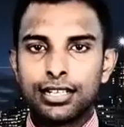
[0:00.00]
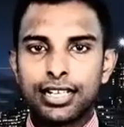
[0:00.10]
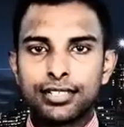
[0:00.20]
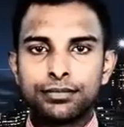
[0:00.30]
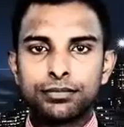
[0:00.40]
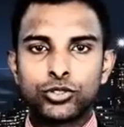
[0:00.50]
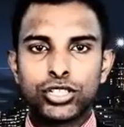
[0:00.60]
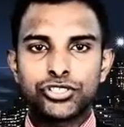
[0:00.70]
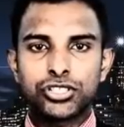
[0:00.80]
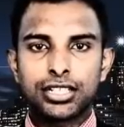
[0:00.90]
கடும்
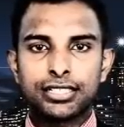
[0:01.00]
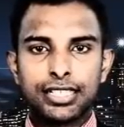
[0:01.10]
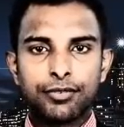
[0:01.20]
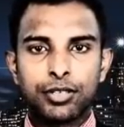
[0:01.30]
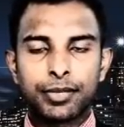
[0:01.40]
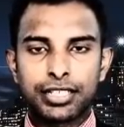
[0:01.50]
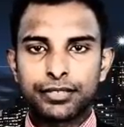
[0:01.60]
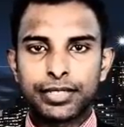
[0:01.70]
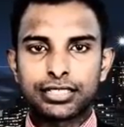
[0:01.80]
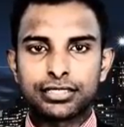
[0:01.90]
முயற்சிகளை
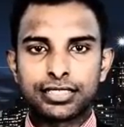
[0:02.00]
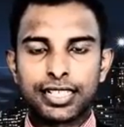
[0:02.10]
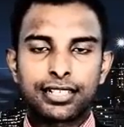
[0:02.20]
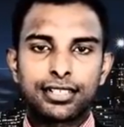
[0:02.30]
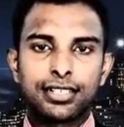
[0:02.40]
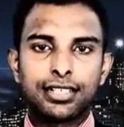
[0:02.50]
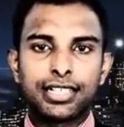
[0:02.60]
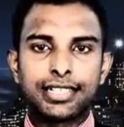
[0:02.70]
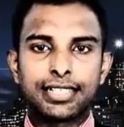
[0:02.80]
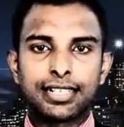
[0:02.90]
தீவிரப்படுத்தி வருகின்றனர்
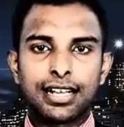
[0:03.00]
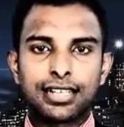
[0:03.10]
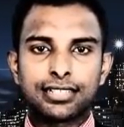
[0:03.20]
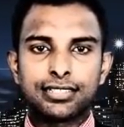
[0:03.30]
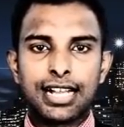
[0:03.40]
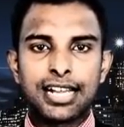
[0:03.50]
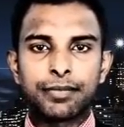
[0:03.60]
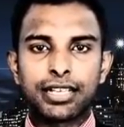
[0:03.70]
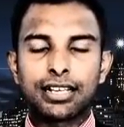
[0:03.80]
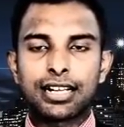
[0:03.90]
இதற்காக
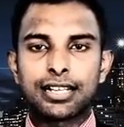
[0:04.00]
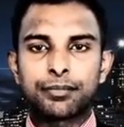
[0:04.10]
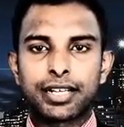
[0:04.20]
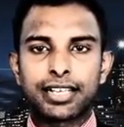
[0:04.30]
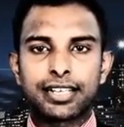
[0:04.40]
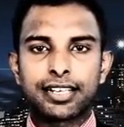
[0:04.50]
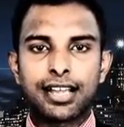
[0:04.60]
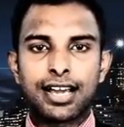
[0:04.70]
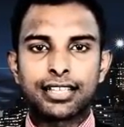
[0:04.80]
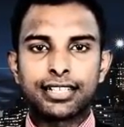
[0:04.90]
அண்மையில்
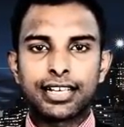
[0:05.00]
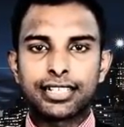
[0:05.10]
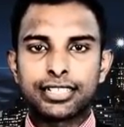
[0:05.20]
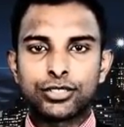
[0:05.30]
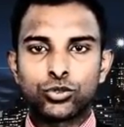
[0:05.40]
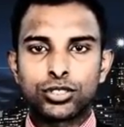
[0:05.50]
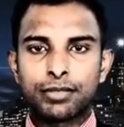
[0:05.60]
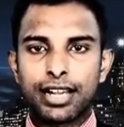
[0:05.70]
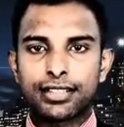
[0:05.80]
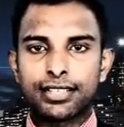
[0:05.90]
கடற்படையினரின் அதிகாரிகள்
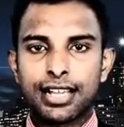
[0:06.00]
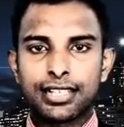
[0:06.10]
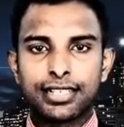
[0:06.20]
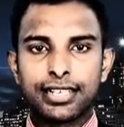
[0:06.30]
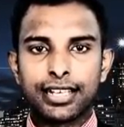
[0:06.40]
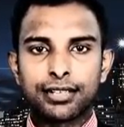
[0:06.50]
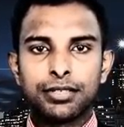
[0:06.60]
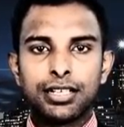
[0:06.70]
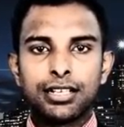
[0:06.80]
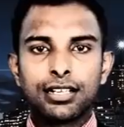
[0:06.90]
கூட்டம் நடத்திய அதே
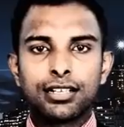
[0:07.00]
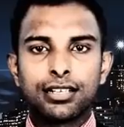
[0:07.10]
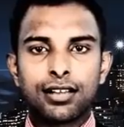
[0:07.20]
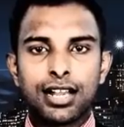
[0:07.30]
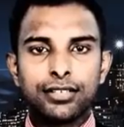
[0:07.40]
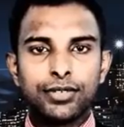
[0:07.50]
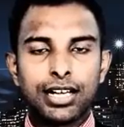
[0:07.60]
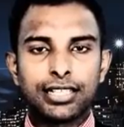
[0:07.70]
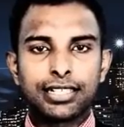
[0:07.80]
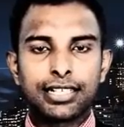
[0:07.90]
நேரம் இராணுவ
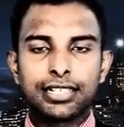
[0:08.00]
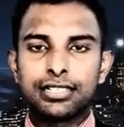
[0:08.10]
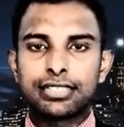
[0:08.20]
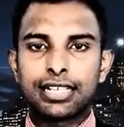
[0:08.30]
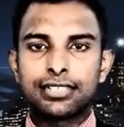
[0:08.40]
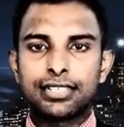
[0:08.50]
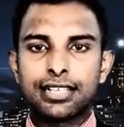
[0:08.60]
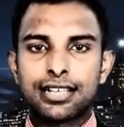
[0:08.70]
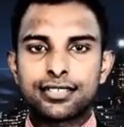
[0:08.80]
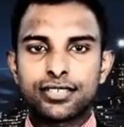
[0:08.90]
அதிகாரிகள்
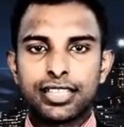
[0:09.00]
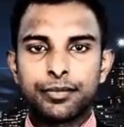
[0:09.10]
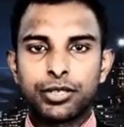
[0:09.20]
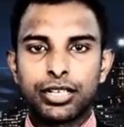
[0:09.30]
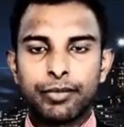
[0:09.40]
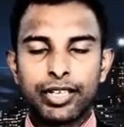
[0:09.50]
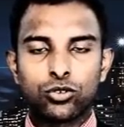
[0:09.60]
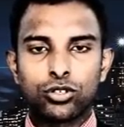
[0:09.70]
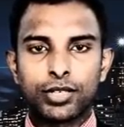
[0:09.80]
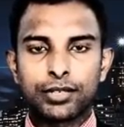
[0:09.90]
தனித்தனியான சந்திப்புகளை
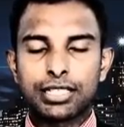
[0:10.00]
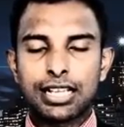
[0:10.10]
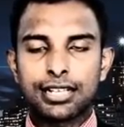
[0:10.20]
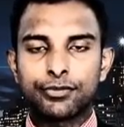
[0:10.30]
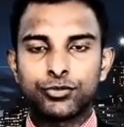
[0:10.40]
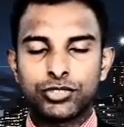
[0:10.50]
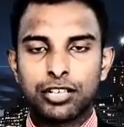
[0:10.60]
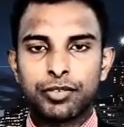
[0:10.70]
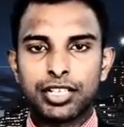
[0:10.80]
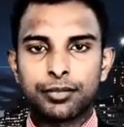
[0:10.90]
மேற்கொண்டு வருவதாகவும்
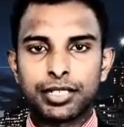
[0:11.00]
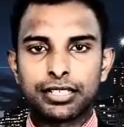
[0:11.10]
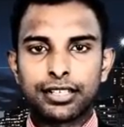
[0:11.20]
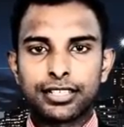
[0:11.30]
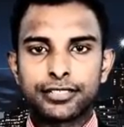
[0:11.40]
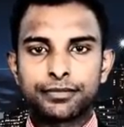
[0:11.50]
தெரிவிக்கப்படுகிறது